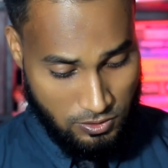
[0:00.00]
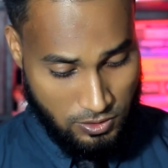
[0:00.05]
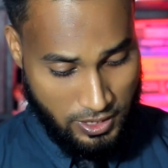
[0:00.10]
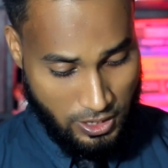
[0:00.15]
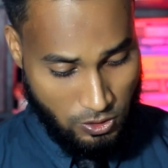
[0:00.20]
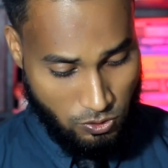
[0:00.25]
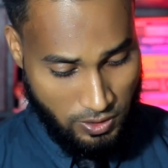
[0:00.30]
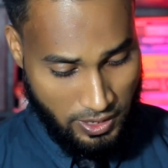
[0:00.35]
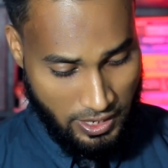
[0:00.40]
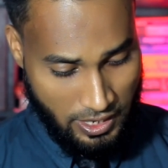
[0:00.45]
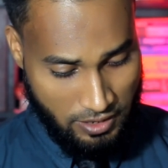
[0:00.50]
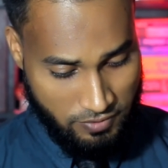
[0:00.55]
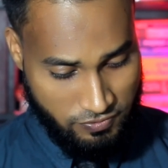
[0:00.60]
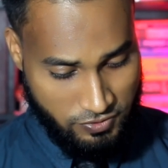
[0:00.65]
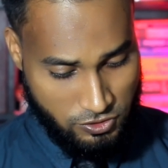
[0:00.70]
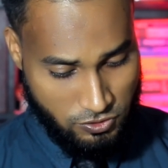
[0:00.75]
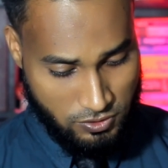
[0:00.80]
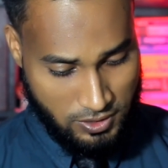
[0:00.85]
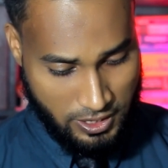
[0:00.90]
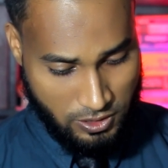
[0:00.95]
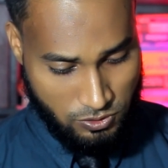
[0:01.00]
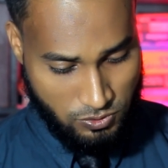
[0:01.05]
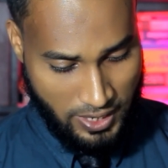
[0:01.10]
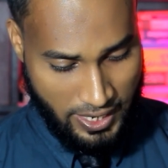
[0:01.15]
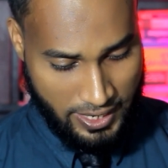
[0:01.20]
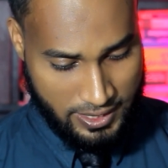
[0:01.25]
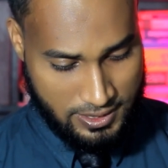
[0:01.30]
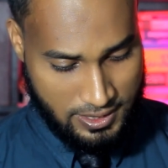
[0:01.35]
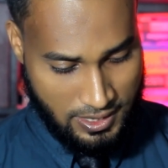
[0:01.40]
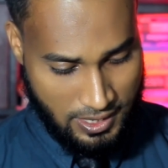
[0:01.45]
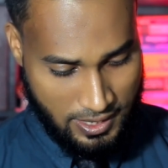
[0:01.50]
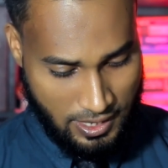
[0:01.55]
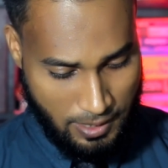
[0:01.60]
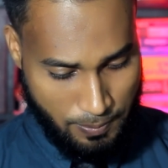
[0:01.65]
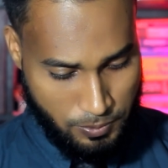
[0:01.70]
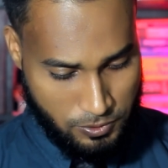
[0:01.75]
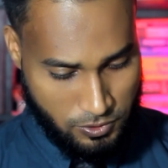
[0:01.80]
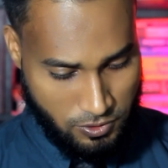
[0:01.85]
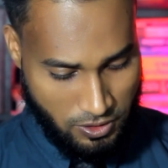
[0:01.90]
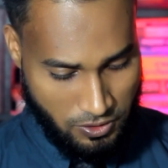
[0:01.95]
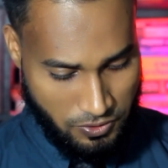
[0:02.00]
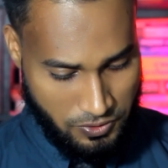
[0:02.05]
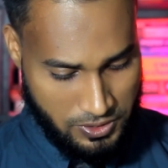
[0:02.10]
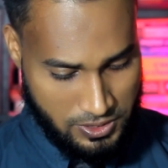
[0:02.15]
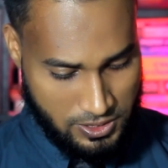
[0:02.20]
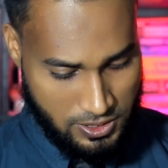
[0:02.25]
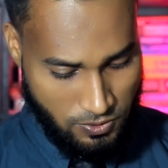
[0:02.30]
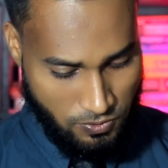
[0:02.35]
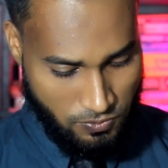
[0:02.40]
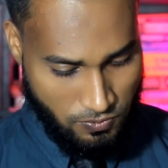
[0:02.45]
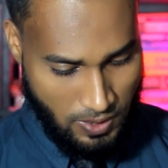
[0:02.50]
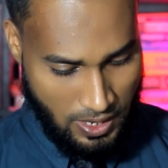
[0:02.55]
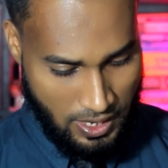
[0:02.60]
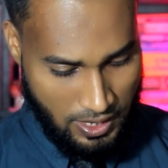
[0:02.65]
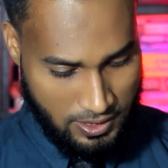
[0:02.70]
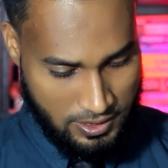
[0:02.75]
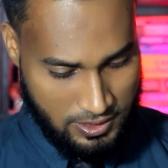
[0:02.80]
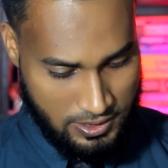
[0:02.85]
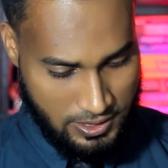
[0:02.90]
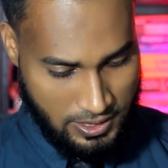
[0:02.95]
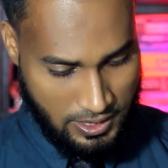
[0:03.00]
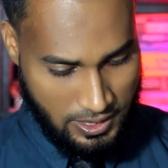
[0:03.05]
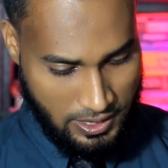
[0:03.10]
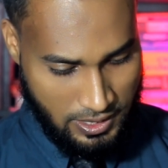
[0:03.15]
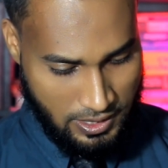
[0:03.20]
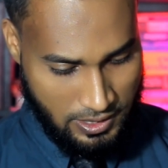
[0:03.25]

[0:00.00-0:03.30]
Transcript: দেখুন এই ভিডিওটা কিন্তু একদিন আগে আপলোড করা হয়েছে ওয়ান ডে